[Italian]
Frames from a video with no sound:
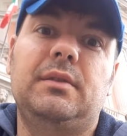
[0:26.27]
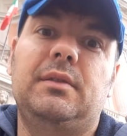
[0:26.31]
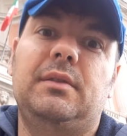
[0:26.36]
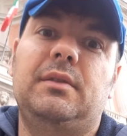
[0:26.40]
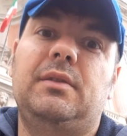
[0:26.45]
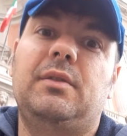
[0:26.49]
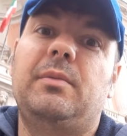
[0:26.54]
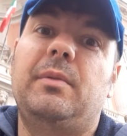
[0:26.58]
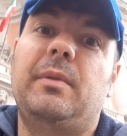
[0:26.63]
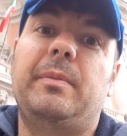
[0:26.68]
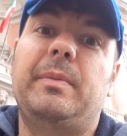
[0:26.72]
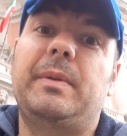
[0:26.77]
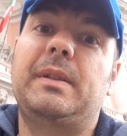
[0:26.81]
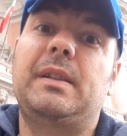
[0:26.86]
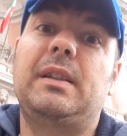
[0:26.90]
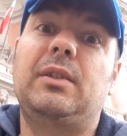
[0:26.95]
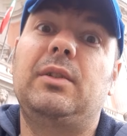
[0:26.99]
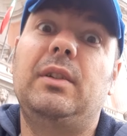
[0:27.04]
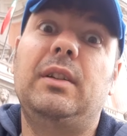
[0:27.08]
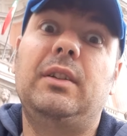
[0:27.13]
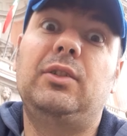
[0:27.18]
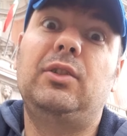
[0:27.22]
insomma è
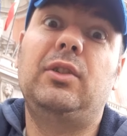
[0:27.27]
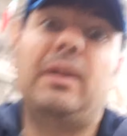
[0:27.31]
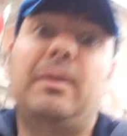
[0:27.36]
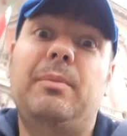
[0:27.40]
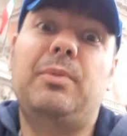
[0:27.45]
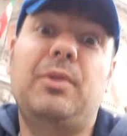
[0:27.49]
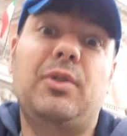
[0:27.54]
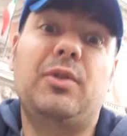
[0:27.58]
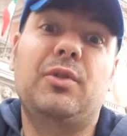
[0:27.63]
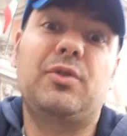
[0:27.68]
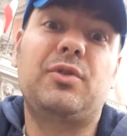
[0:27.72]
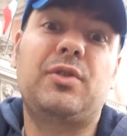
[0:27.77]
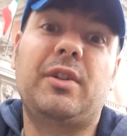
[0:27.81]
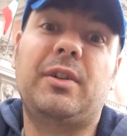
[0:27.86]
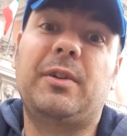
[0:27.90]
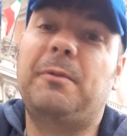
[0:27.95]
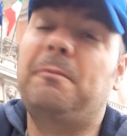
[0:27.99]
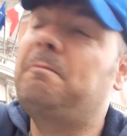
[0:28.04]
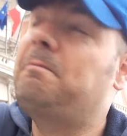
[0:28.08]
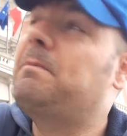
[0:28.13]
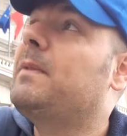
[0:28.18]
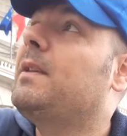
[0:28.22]
passato tanto tempo io non
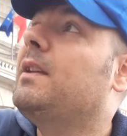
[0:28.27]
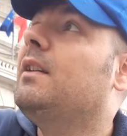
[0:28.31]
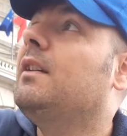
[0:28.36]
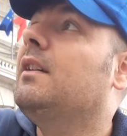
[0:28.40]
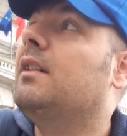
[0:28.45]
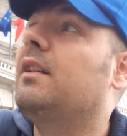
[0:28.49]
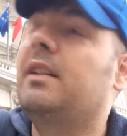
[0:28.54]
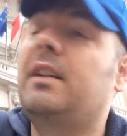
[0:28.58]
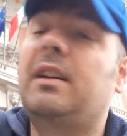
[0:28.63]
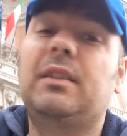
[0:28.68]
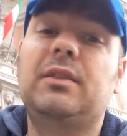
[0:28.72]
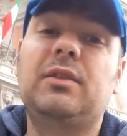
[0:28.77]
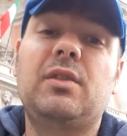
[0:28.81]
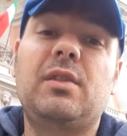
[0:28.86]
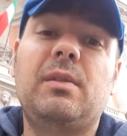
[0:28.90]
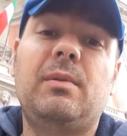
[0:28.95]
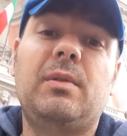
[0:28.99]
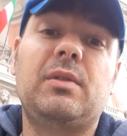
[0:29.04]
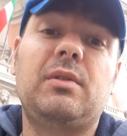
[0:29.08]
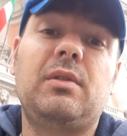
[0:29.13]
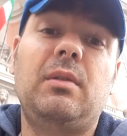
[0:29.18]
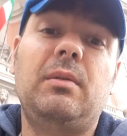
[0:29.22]
c'ero. Riccardo
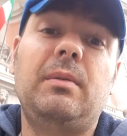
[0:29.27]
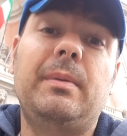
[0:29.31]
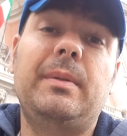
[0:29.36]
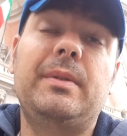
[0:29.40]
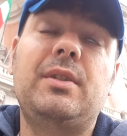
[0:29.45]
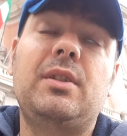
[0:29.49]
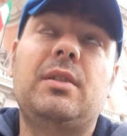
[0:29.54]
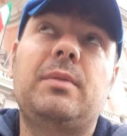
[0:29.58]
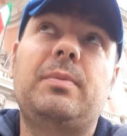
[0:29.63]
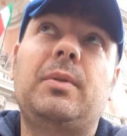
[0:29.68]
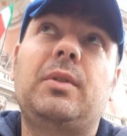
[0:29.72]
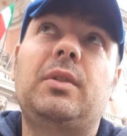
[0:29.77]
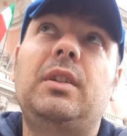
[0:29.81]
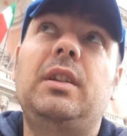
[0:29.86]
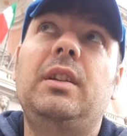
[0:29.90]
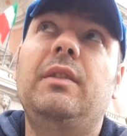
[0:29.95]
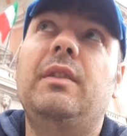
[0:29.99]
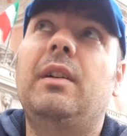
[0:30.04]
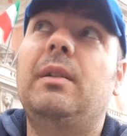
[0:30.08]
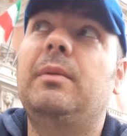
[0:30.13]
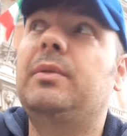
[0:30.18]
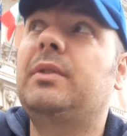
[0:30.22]
Zamora sulla mia pagina
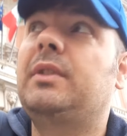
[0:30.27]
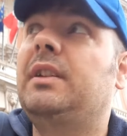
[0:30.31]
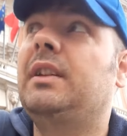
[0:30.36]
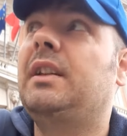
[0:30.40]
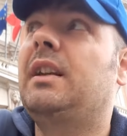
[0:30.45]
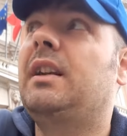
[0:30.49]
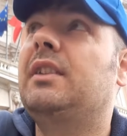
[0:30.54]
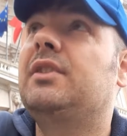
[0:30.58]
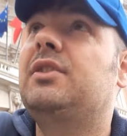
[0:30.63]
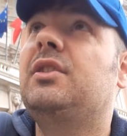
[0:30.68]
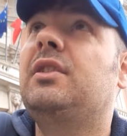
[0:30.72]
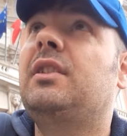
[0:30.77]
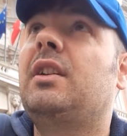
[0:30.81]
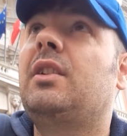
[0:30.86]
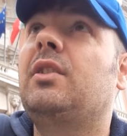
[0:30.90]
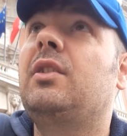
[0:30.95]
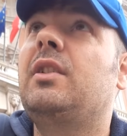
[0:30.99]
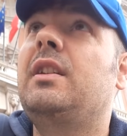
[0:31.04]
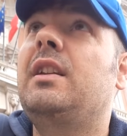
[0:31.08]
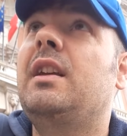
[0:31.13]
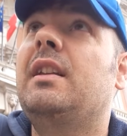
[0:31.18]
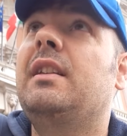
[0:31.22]
sportiva, portiere leggendario
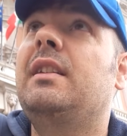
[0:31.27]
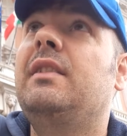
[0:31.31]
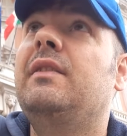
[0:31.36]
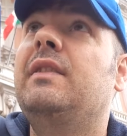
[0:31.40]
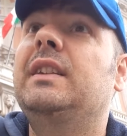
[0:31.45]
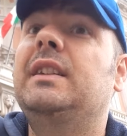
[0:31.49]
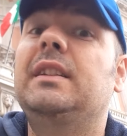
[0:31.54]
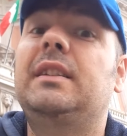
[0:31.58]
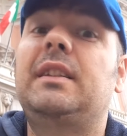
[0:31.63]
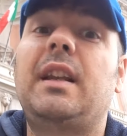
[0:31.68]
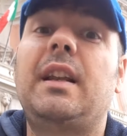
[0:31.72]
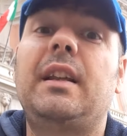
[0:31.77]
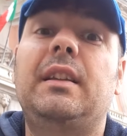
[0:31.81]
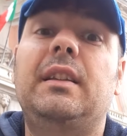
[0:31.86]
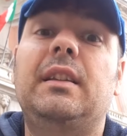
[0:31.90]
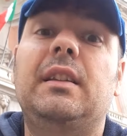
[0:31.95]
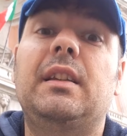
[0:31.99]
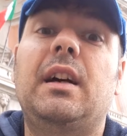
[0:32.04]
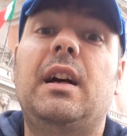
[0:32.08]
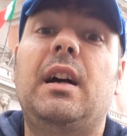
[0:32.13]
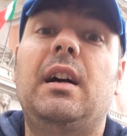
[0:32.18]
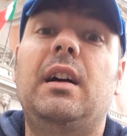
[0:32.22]
degli anni
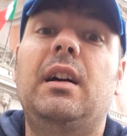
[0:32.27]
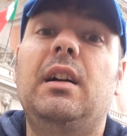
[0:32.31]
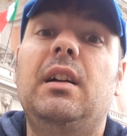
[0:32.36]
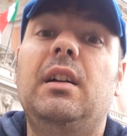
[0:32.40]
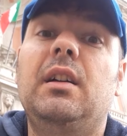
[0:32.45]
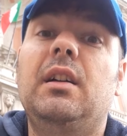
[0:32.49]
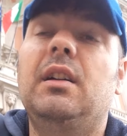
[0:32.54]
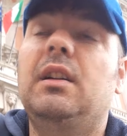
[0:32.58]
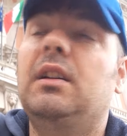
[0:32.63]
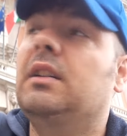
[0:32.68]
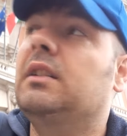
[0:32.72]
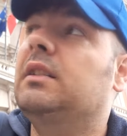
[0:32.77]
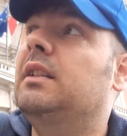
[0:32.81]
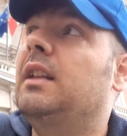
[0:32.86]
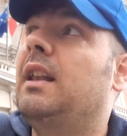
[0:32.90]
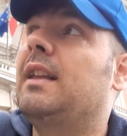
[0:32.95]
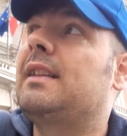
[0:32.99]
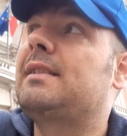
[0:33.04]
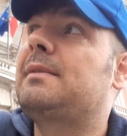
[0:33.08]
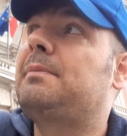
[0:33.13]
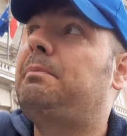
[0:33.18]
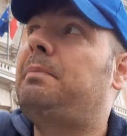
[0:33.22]
20-30
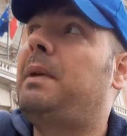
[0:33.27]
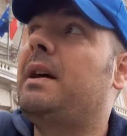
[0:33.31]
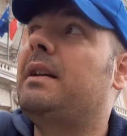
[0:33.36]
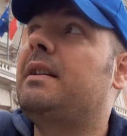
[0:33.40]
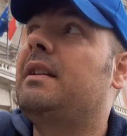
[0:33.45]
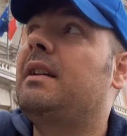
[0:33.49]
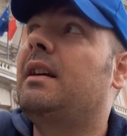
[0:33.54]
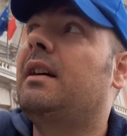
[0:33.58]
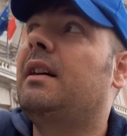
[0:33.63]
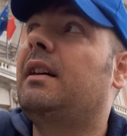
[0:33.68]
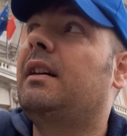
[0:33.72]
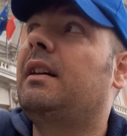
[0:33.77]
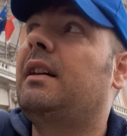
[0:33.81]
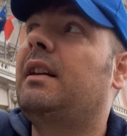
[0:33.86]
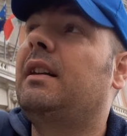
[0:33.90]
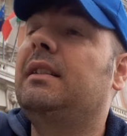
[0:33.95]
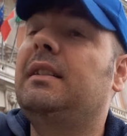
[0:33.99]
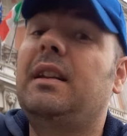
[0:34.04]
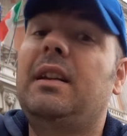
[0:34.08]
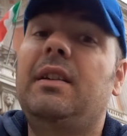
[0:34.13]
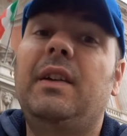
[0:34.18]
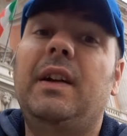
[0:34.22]
della Spagna,
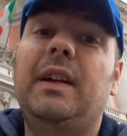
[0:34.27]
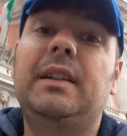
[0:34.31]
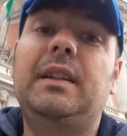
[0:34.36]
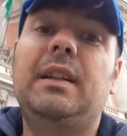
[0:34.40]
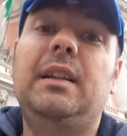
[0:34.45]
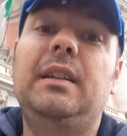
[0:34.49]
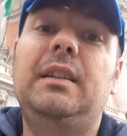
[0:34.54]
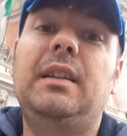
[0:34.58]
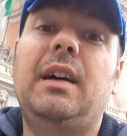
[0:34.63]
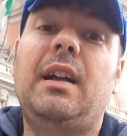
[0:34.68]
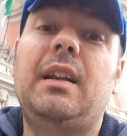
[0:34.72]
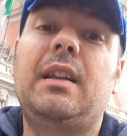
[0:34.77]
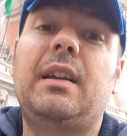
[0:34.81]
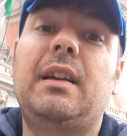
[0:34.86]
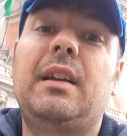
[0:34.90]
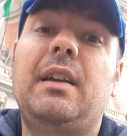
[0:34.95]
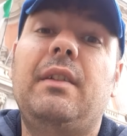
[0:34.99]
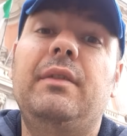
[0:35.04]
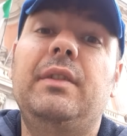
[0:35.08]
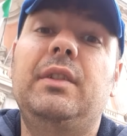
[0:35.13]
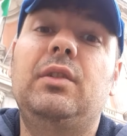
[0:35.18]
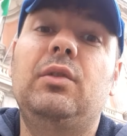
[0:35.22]
grande rivale dell'Italia che
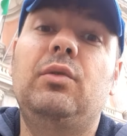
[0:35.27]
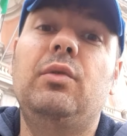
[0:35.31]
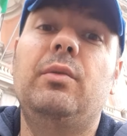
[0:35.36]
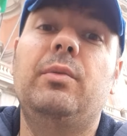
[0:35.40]
ha vinto due